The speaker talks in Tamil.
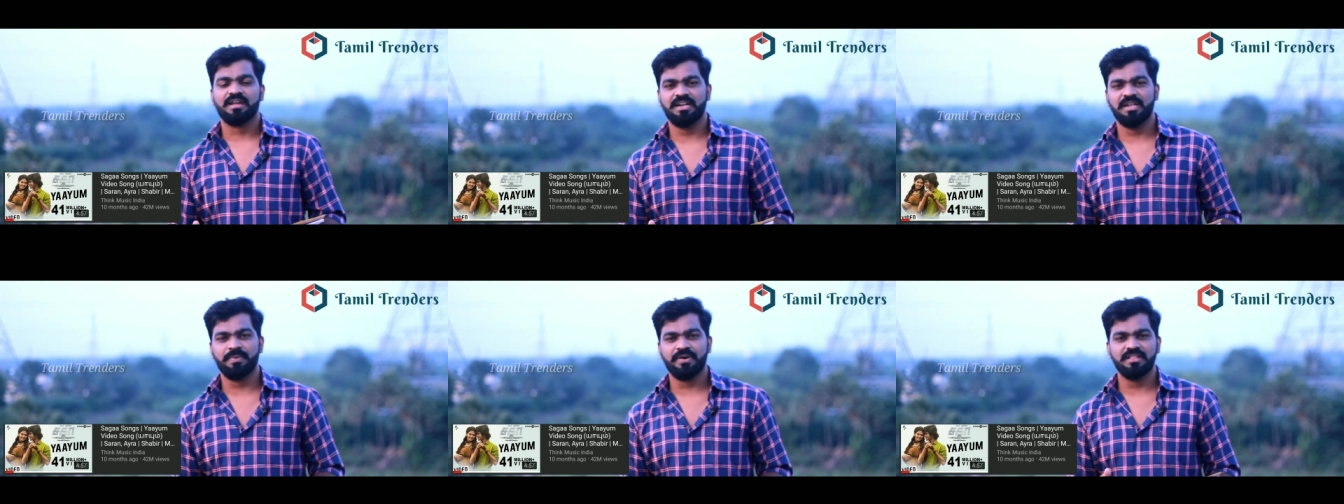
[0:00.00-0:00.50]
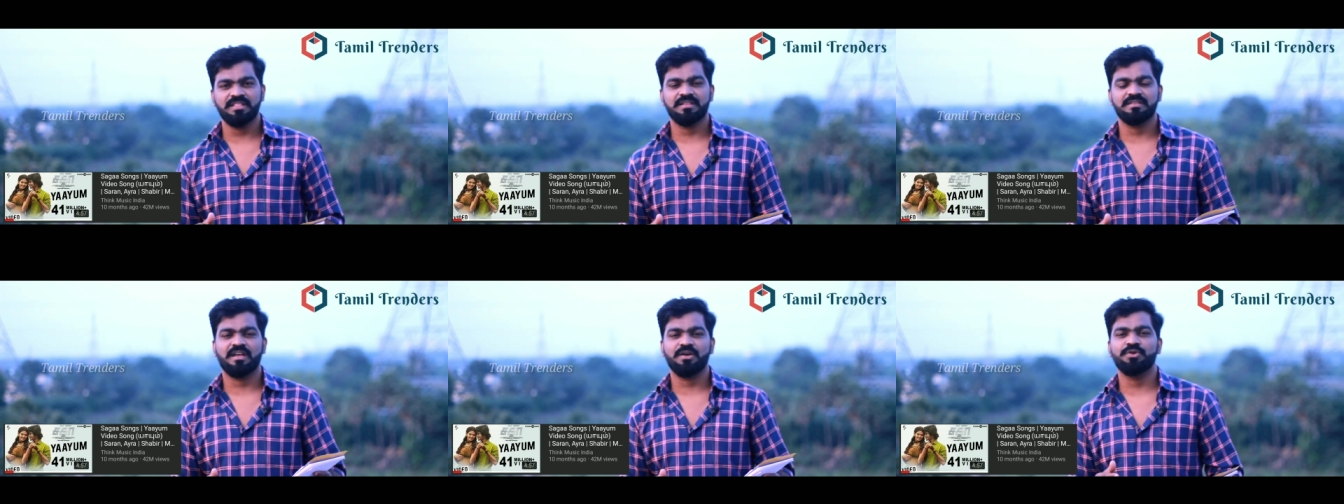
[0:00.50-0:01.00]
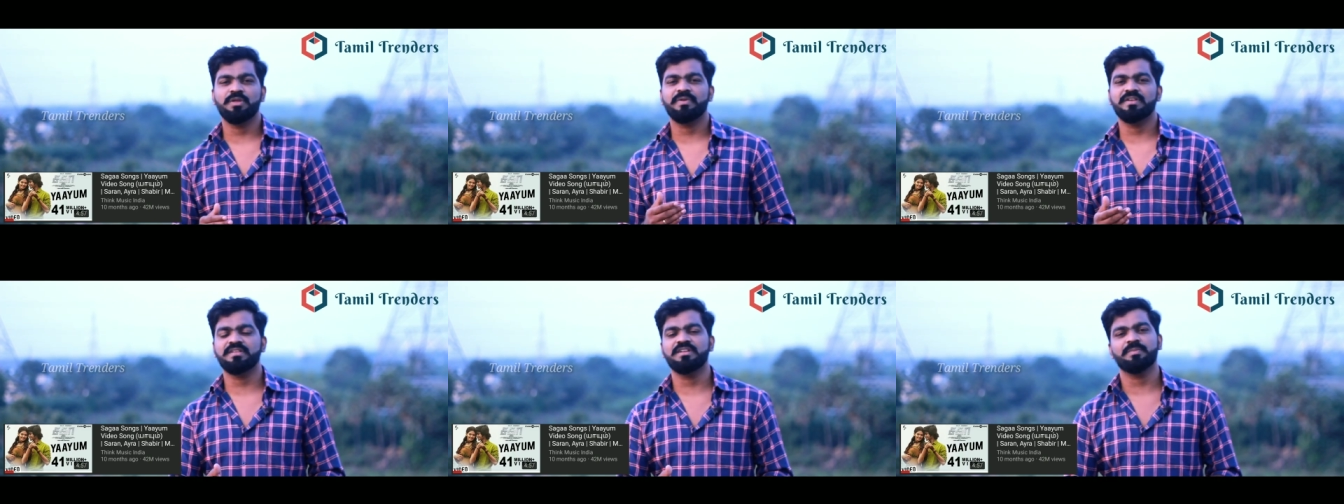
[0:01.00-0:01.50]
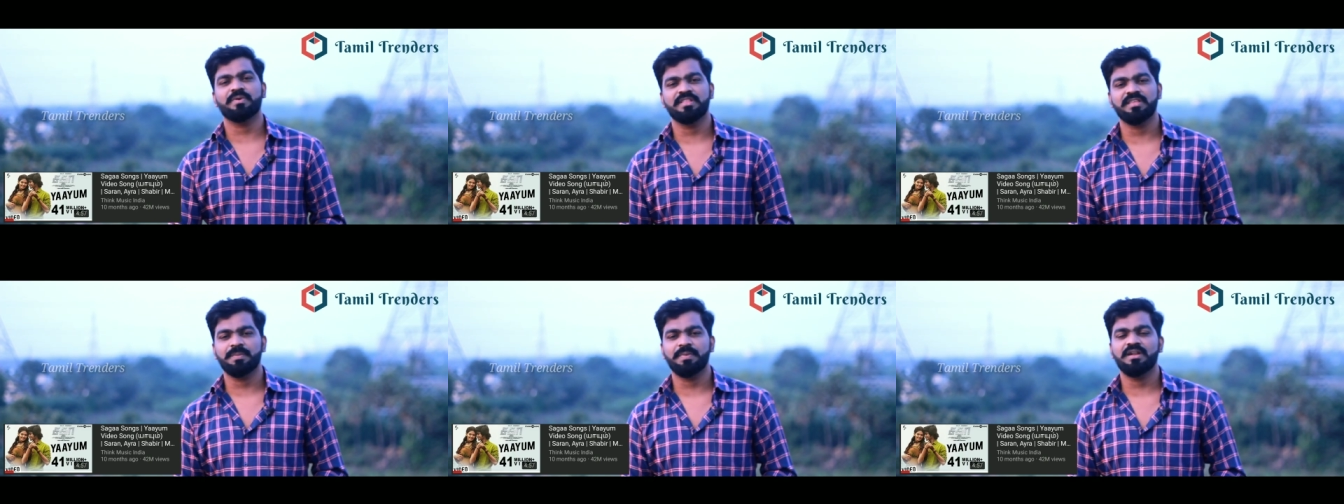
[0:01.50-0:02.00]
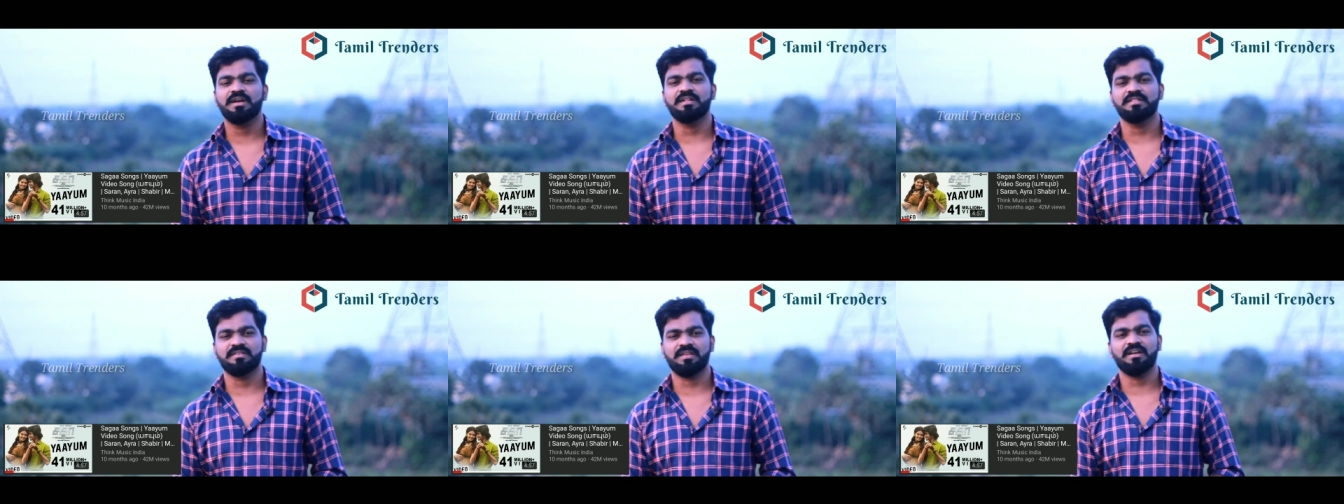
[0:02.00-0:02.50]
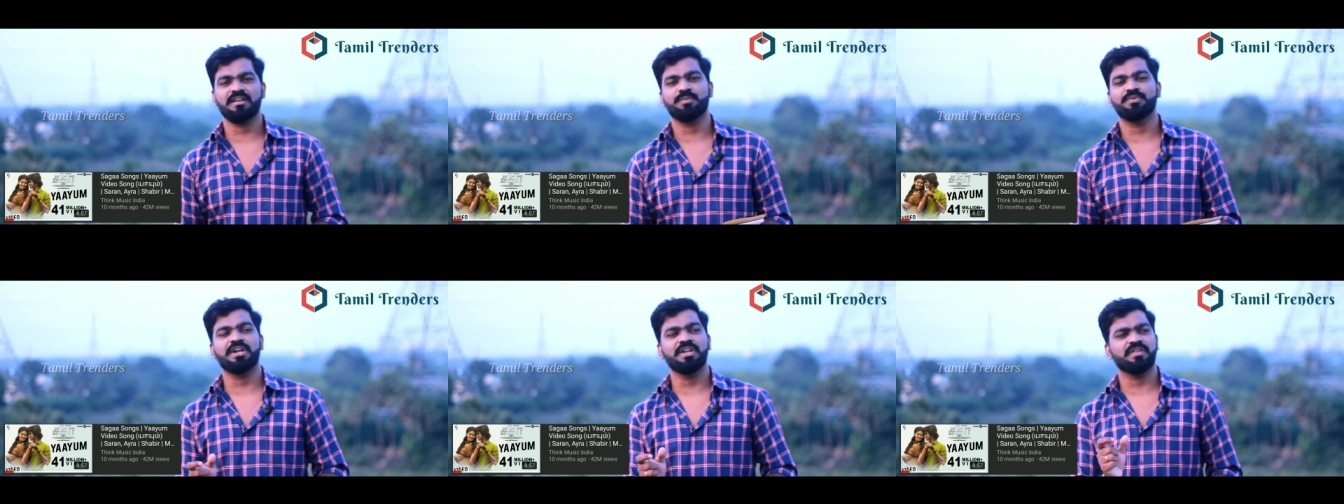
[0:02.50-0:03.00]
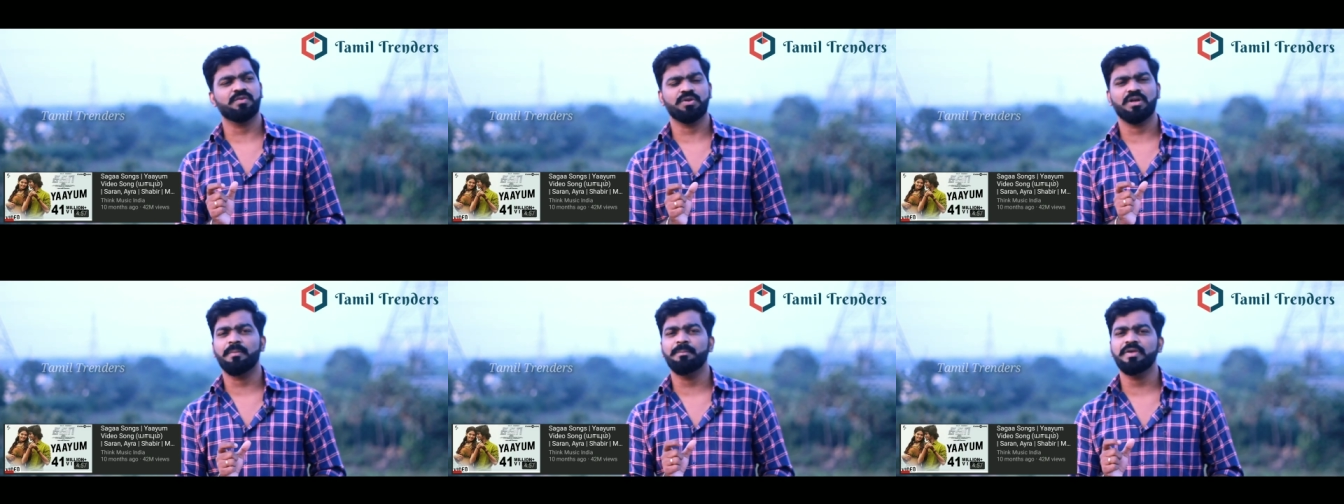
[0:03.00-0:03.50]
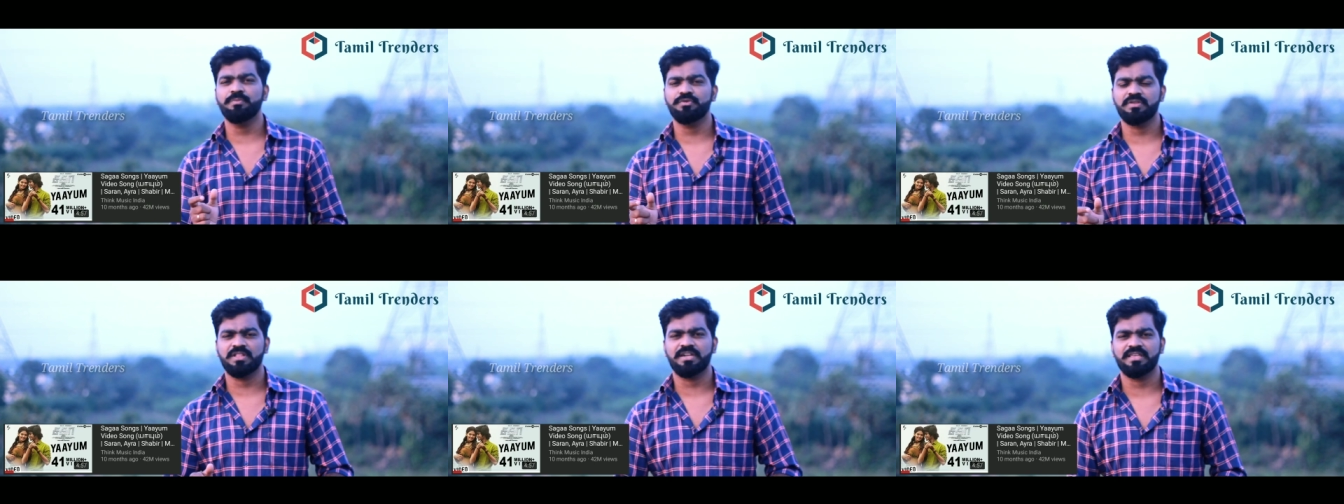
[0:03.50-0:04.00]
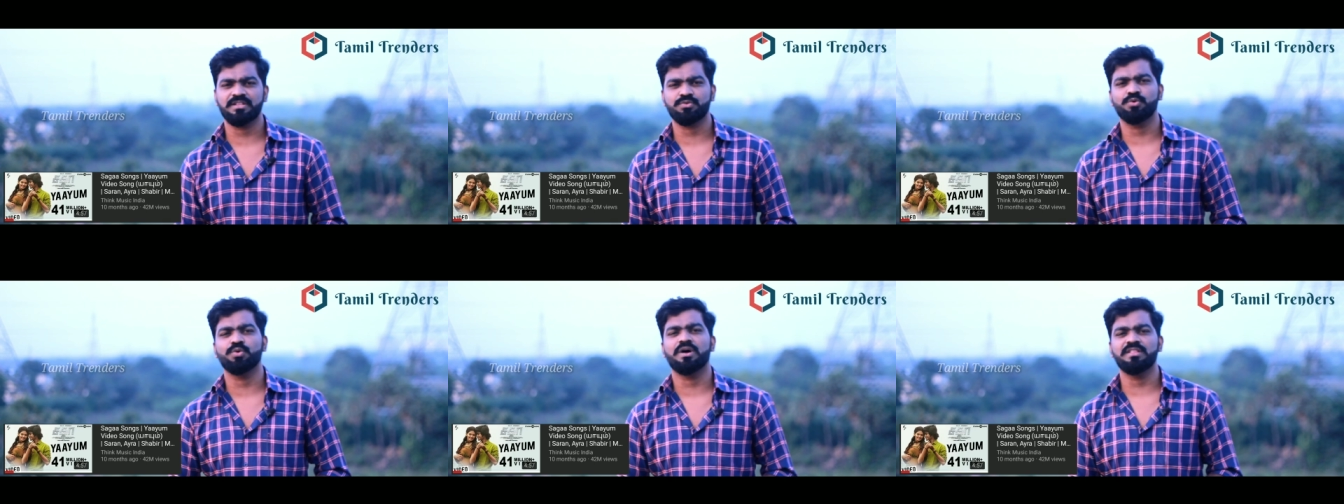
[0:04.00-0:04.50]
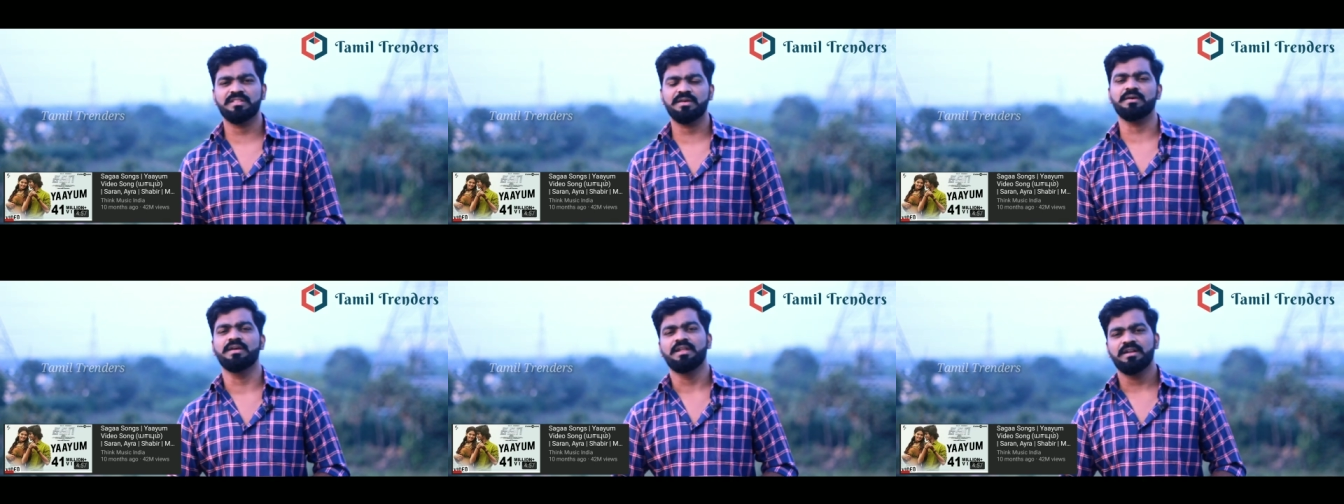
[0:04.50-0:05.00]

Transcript: கண்டிப்பாக இந்த சாங்குடைய ப்ளஸ் என்னென்னு பார்த்தீங்க அப்படின்னா அந்த சாங்க்கு முன்னாடி வர ஒரு ஹம்மிங் மியூசிக் தான் நினைக்கிறேன் ஸோ அதுதான்